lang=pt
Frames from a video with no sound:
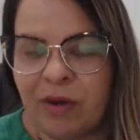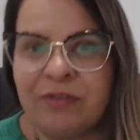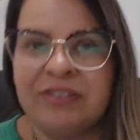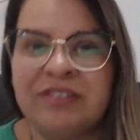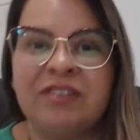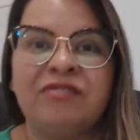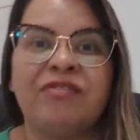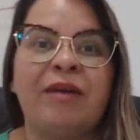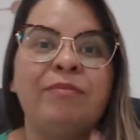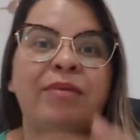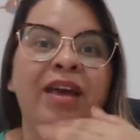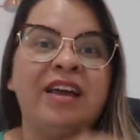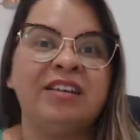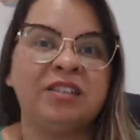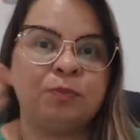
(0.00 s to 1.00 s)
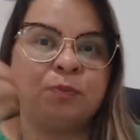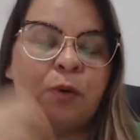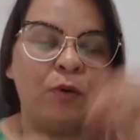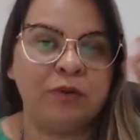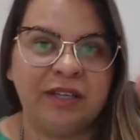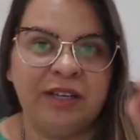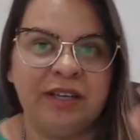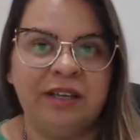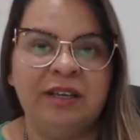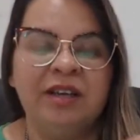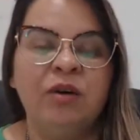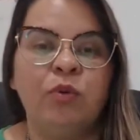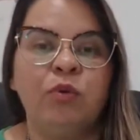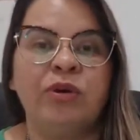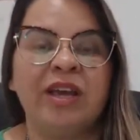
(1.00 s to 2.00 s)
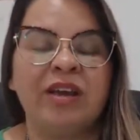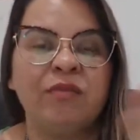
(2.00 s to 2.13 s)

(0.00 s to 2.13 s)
Aí você vai me responde o que,